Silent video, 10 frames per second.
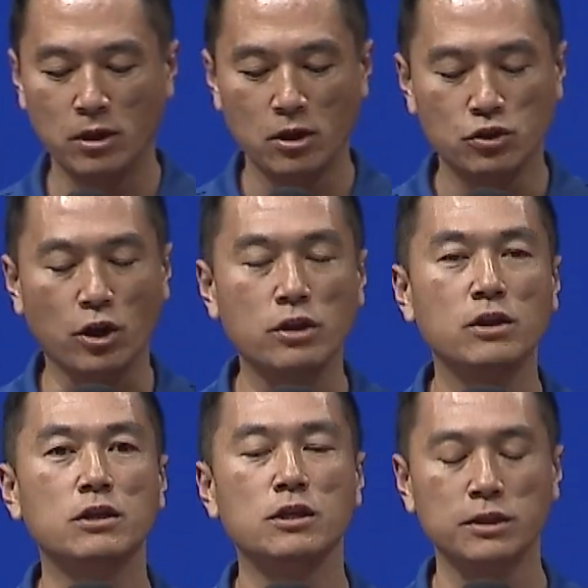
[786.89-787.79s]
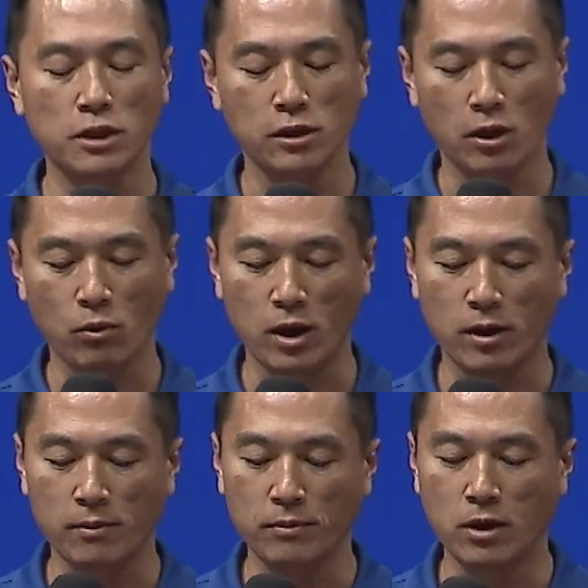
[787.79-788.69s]
저희는 1세대와
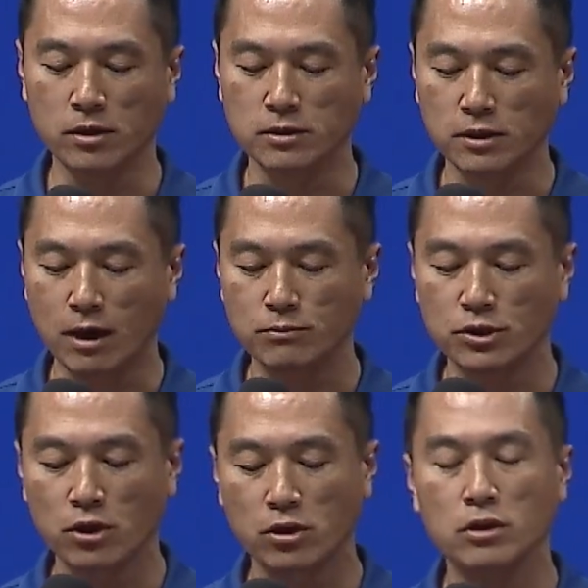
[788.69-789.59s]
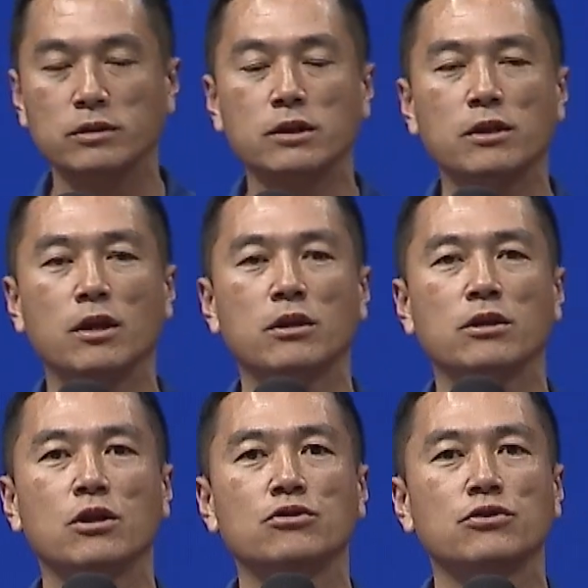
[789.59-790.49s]
어, 그 다음 세를 세대를
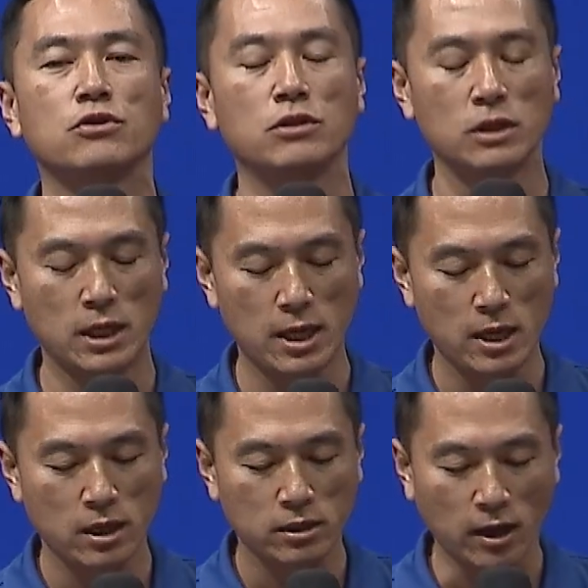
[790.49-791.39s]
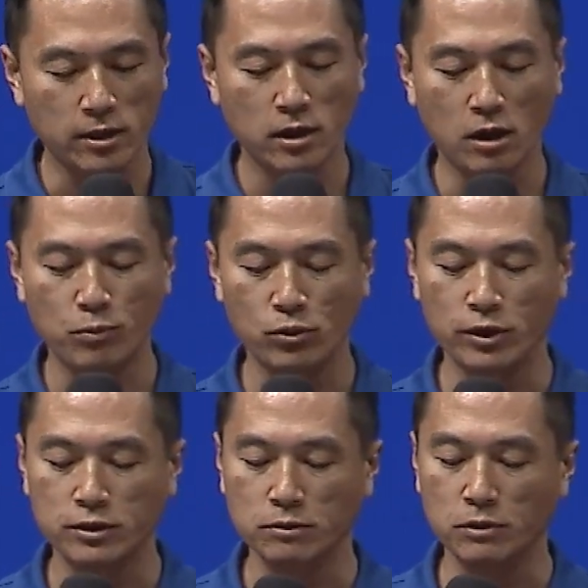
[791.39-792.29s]
이어주는 다리가
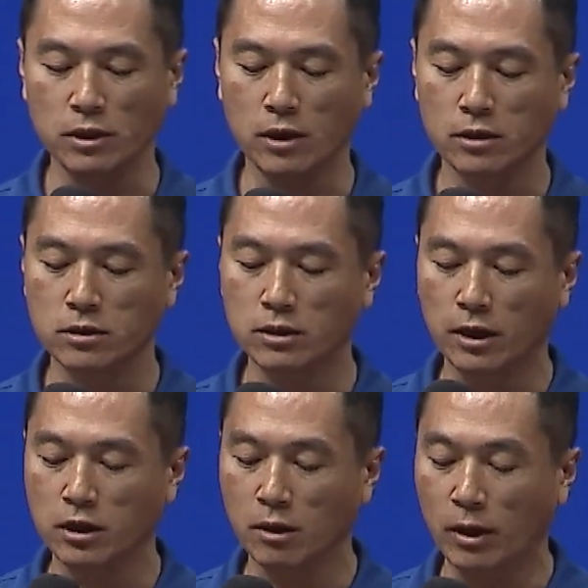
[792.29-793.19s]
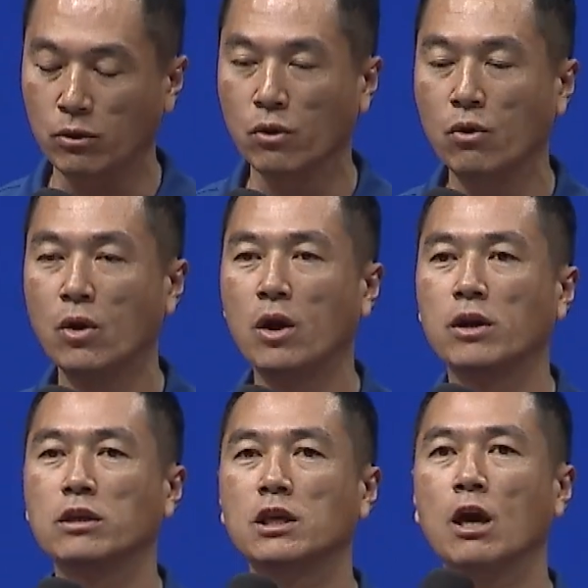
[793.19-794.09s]
필요했습니다. 그 다리가 바로
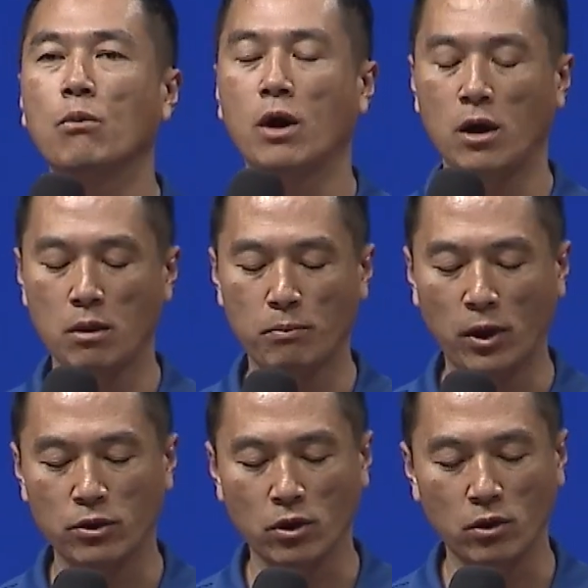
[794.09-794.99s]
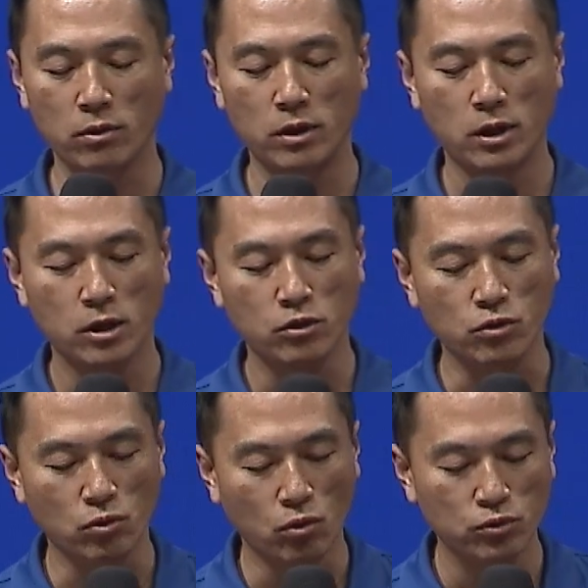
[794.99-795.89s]
이해와 배려,
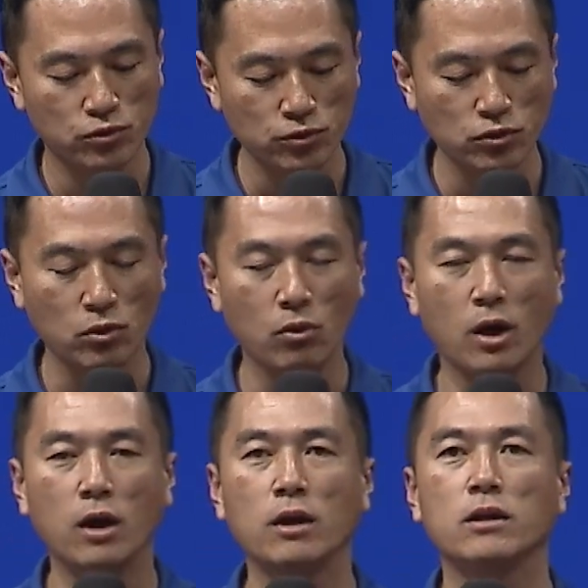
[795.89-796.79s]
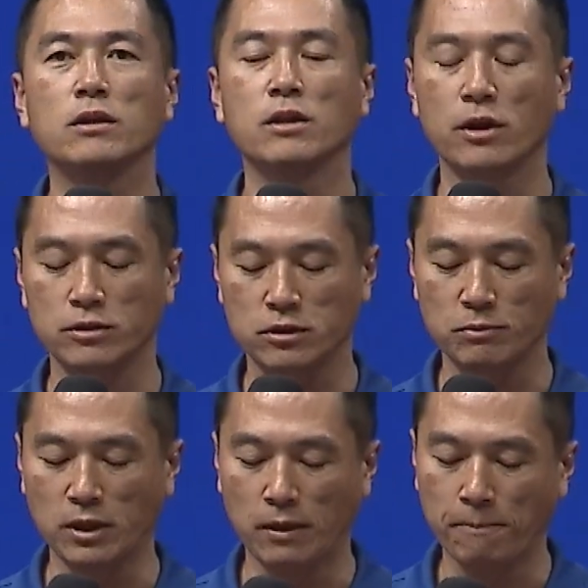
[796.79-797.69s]
그리고 순종과
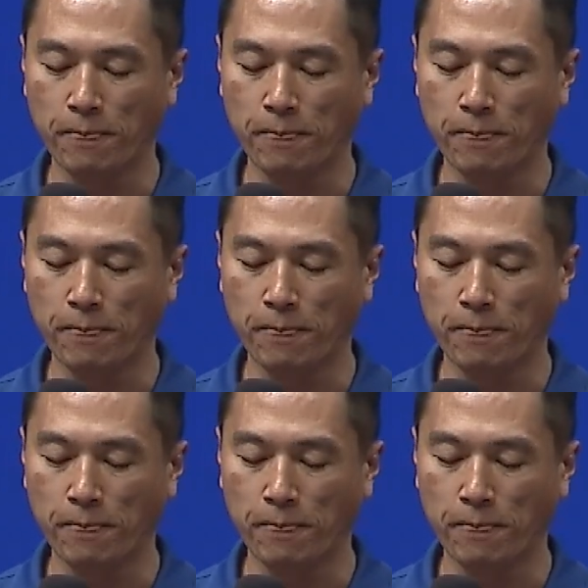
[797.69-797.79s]
인내였습니다.